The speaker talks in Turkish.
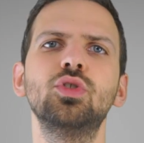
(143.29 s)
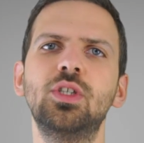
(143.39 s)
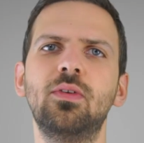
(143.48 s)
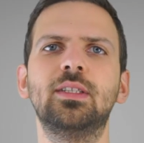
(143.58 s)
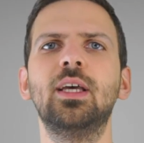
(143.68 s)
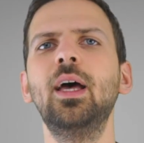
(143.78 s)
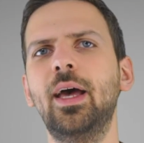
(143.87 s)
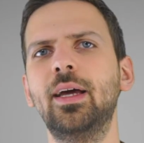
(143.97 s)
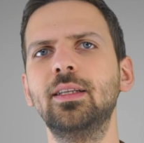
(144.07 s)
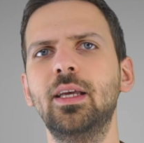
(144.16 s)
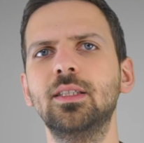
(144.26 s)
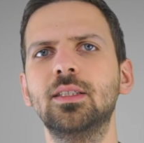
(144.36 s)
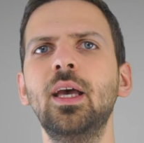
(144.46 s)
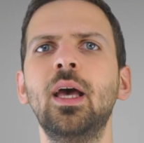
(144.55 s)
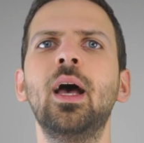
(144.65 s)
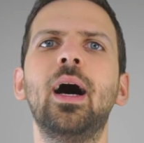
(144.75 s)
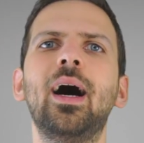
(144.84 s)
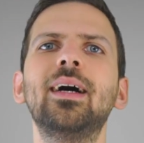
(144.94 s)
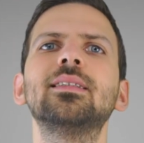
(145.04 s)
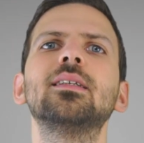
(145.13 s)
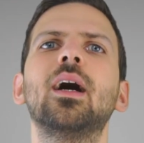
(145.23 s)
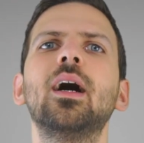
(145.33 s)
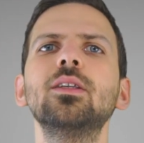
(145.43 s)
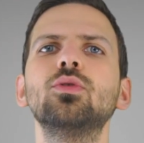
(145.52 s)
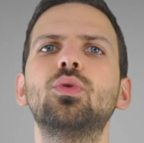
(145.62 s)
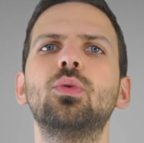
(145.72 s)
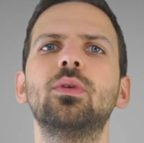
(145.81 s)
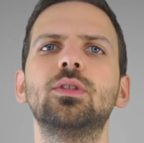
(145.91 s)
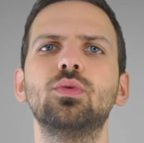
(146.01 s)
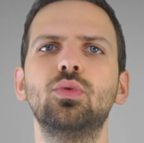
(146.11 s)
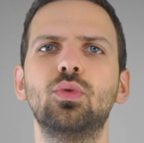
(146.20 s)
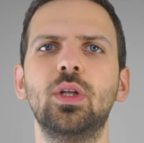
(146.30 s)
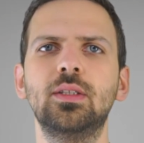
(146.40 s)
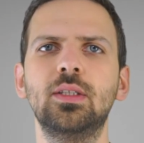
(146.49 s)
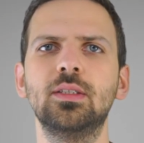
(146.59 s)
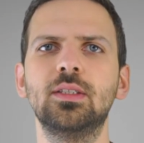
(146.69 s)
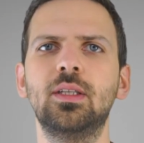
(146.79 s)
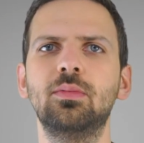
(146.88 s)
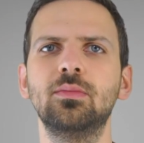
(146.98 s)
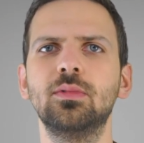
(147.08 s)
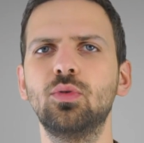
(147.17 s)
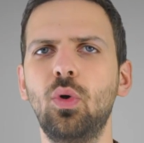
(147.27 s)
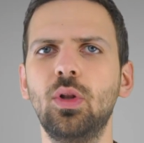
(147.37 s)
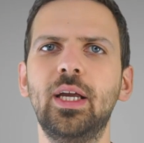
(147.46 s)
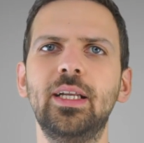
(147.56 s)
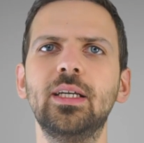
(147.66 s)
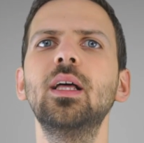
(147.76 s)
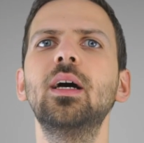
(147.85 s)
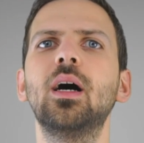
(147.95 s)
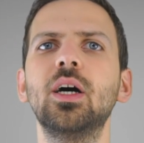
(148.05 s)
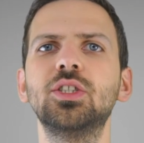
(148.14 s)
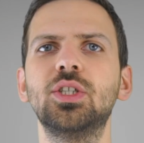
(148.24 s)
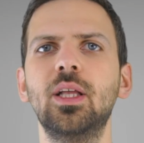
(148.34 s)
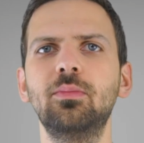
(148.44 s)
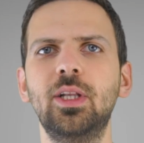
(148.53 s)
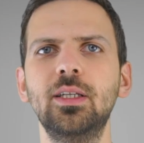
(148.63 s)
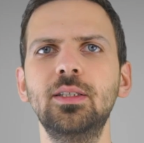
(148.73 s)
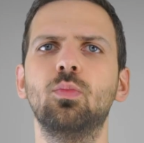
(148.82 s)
civata her neyse artık aynı kuvveti uyguladığınızda kolaylıkla açılabilir.